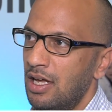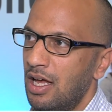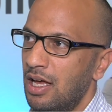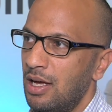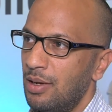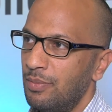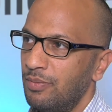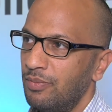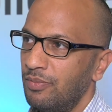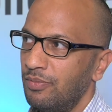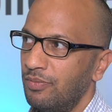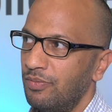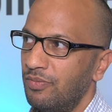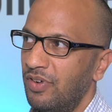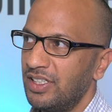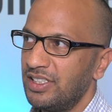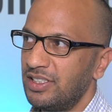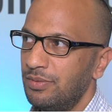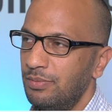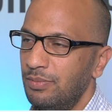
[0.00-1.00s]
Ähm,
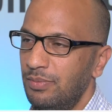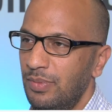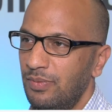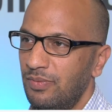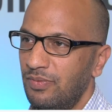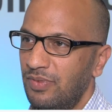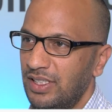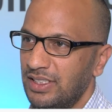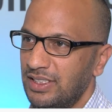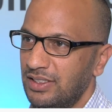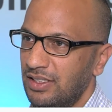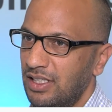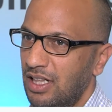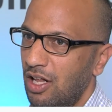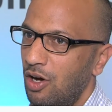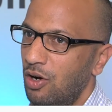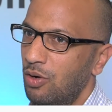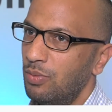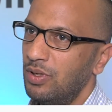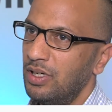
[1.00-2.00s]
was, was
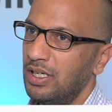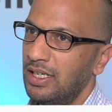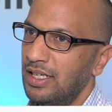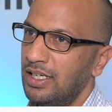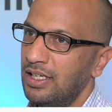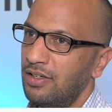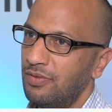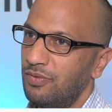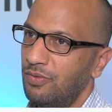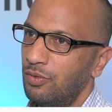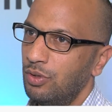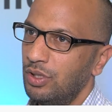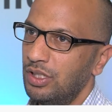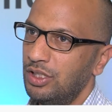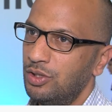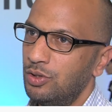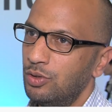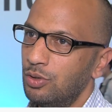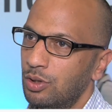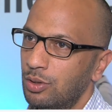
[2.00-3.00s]
glaube ich, wo die
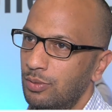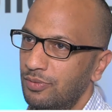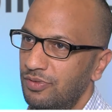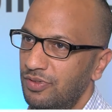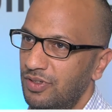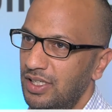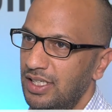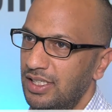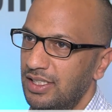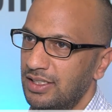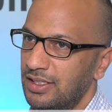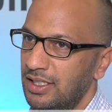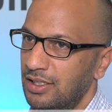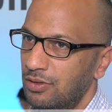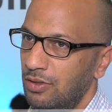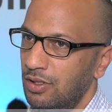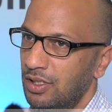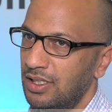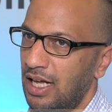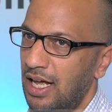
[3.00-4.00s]
Zukunft liegt, ist
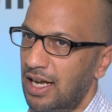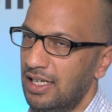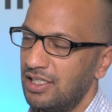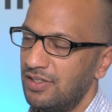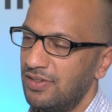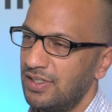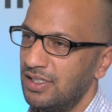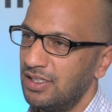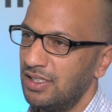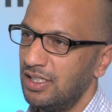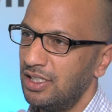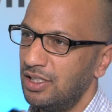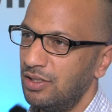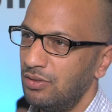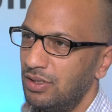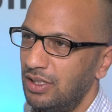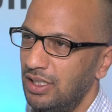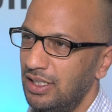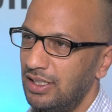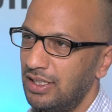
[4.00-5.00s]
natürlich alles, was in
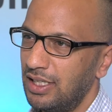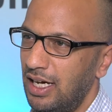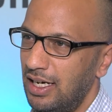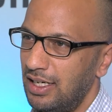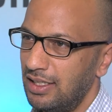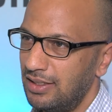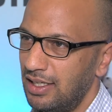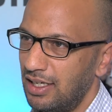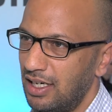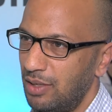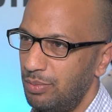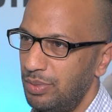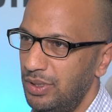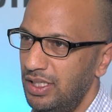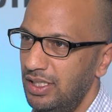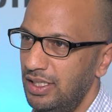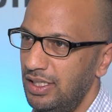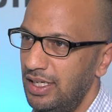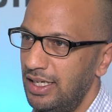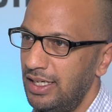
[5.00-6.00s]
Richtung digitale
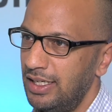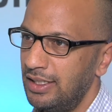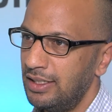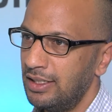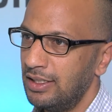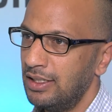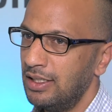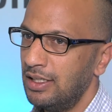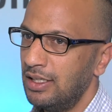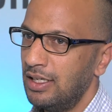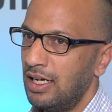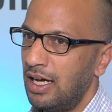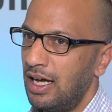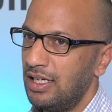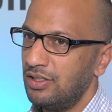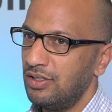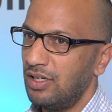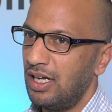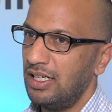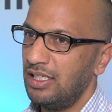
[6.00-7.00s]
Therapien geht.
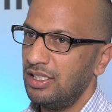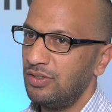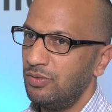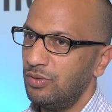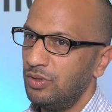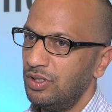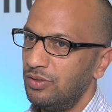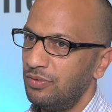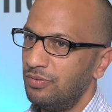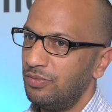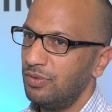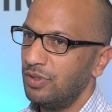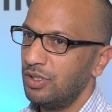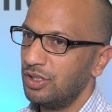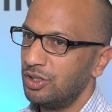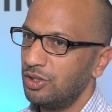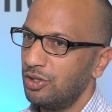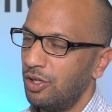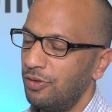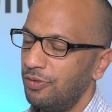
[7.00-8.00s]
Also alles, wo die
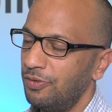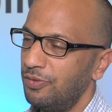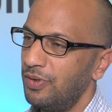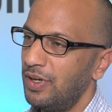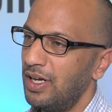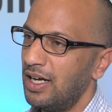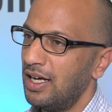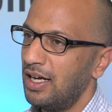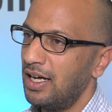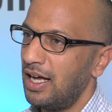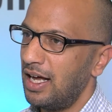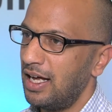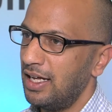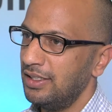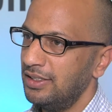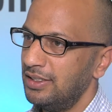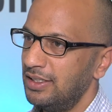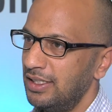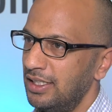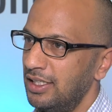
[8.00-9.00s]
Software
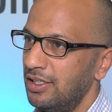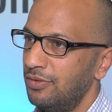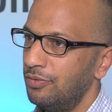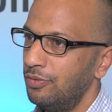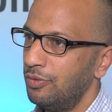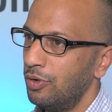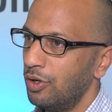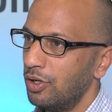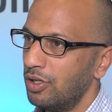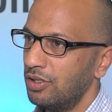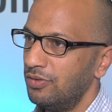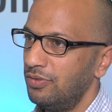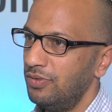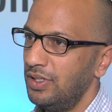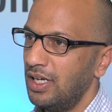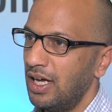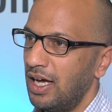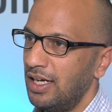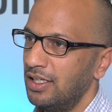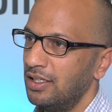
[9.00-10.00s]
an sich wirkt
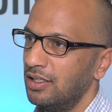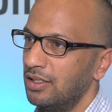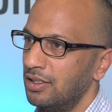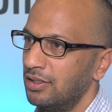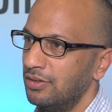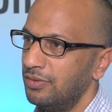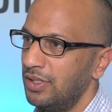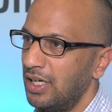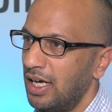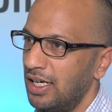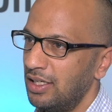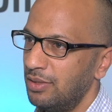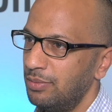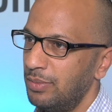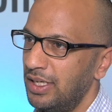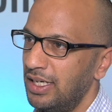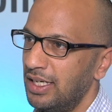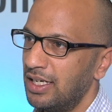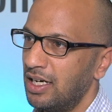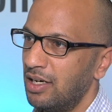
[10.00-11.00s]
wie, eine, wie ein
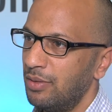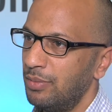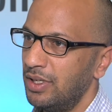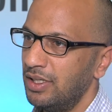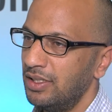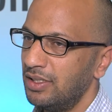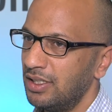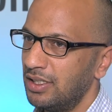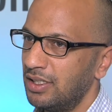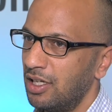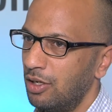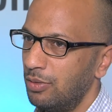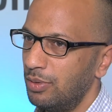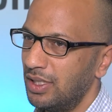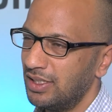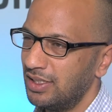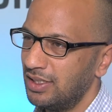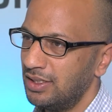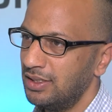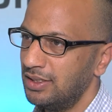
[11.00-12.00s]
Medikament. Ich glaube,
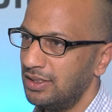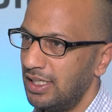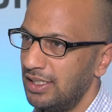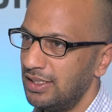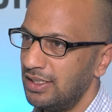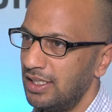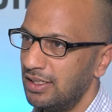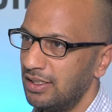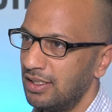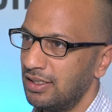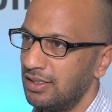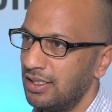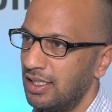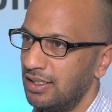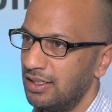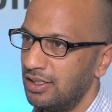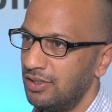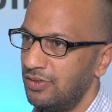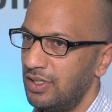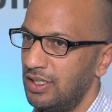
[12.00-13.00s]
das ist ein sehr, sehr
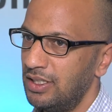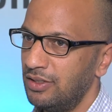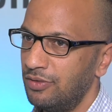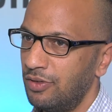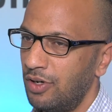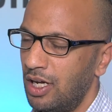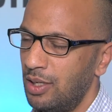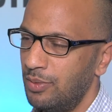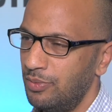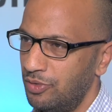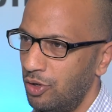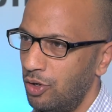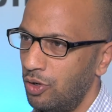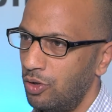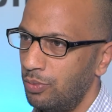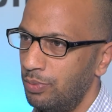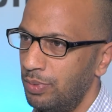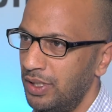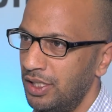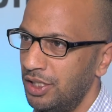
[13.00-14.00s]
interessantes Feld, vor allem für
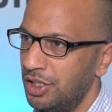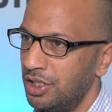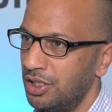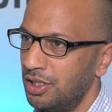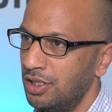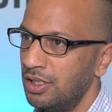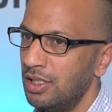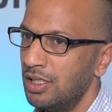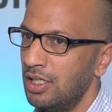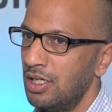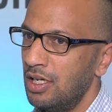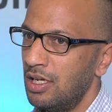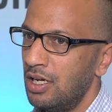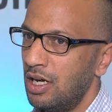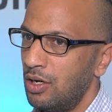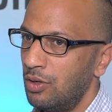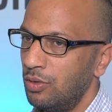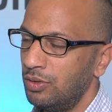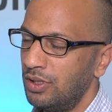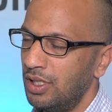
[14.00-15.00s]
europäische
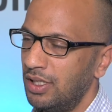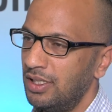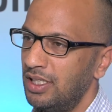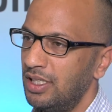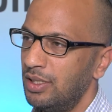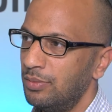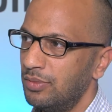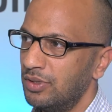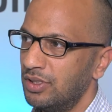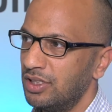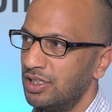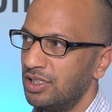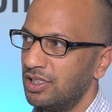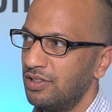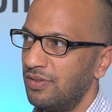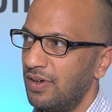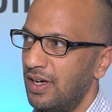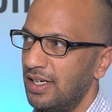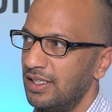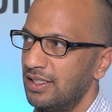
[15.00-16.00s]
äh, Unternehmen. Und das
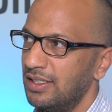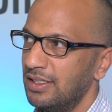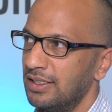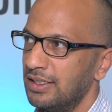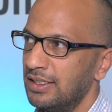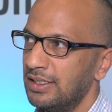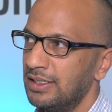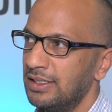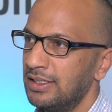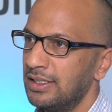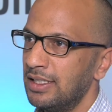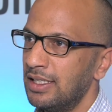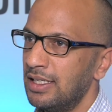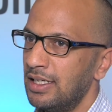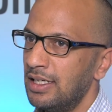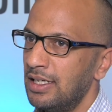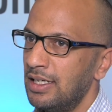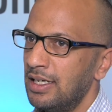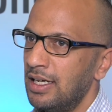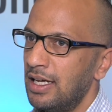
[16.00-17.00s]
Zweite ist,
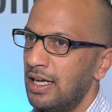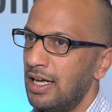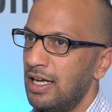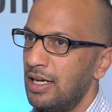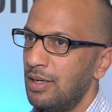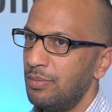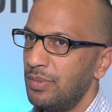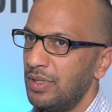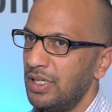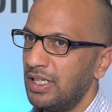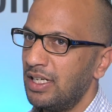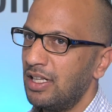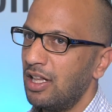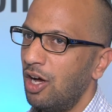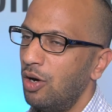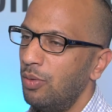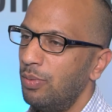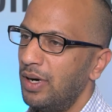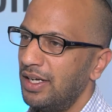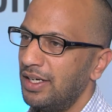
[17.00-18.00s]
ähm, ich
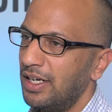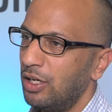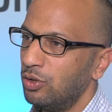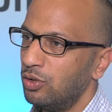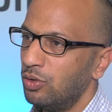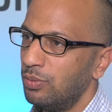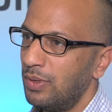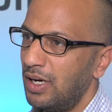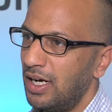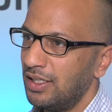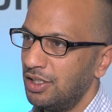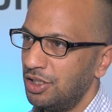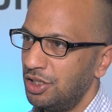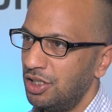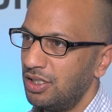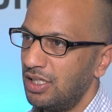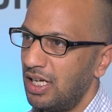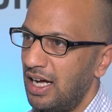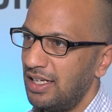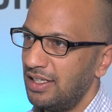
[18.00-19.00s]
glaube an
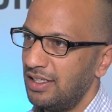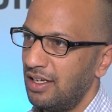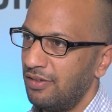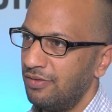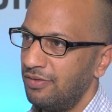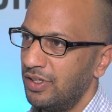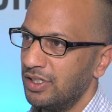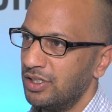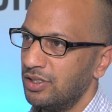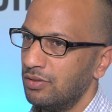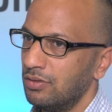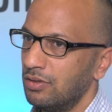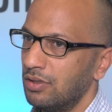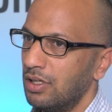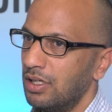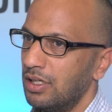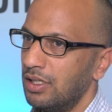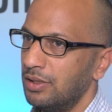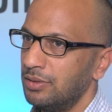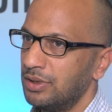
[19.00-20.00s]
automatische Datenerfassung.
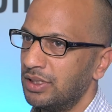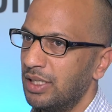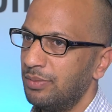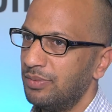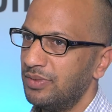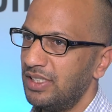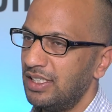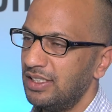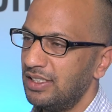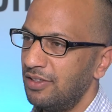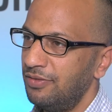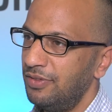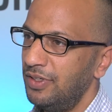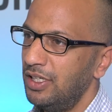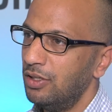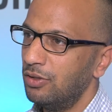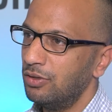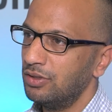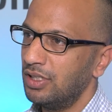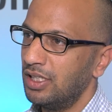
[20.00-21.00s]
Es gibt sehr, sehr
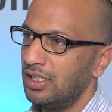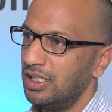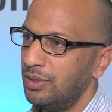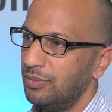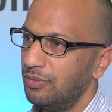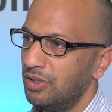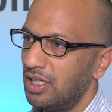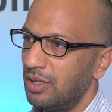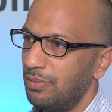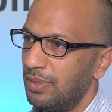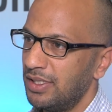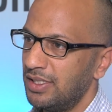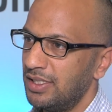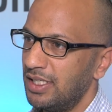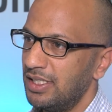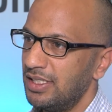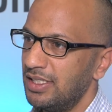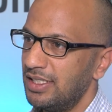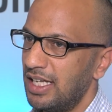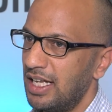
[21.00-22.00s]
viele Unternehmen, wo der
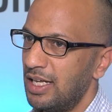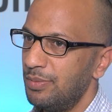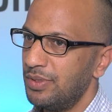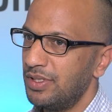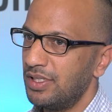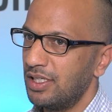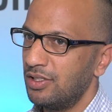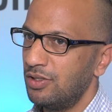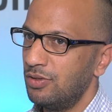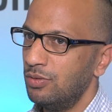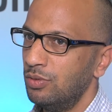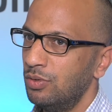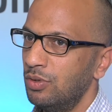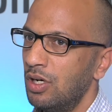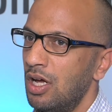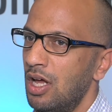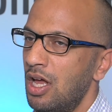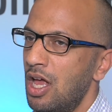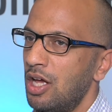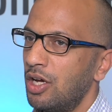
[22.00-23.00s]
Patient selbst dazu
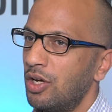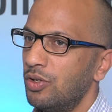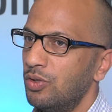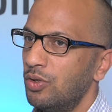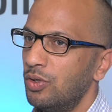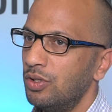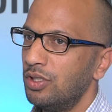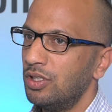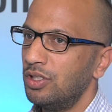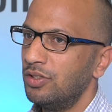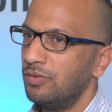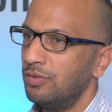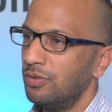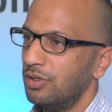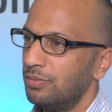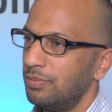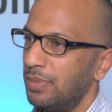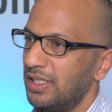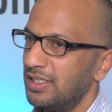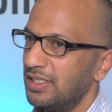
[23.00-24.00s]
genötigt
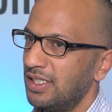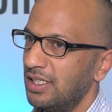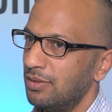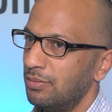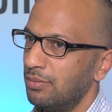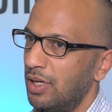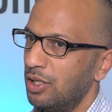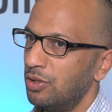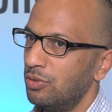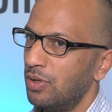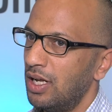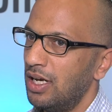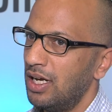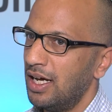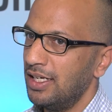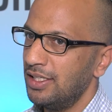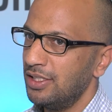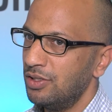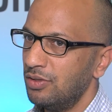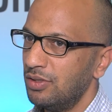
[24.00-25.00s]
wird, Patienten manuell
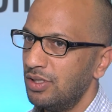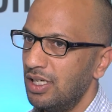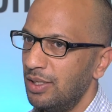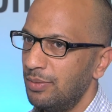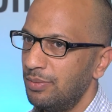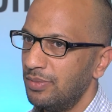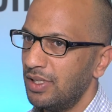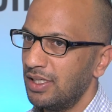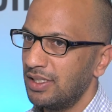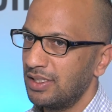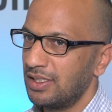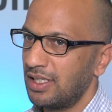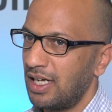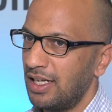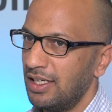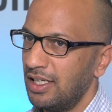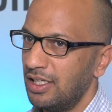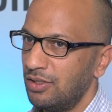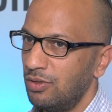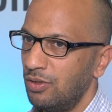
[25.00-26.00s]
einzugeben. Das
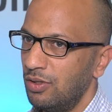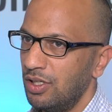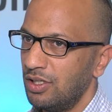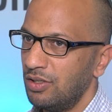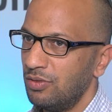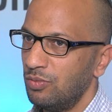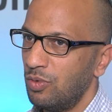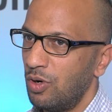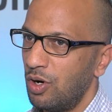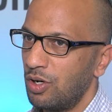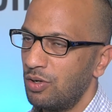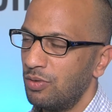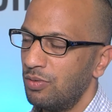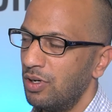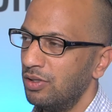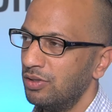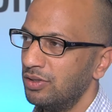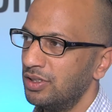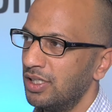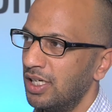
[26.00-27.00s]
kann natürlich ein
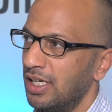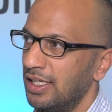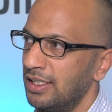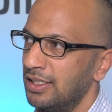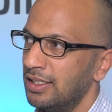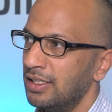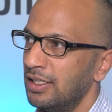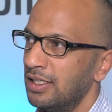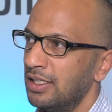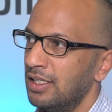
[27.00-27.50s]
Workaround sein.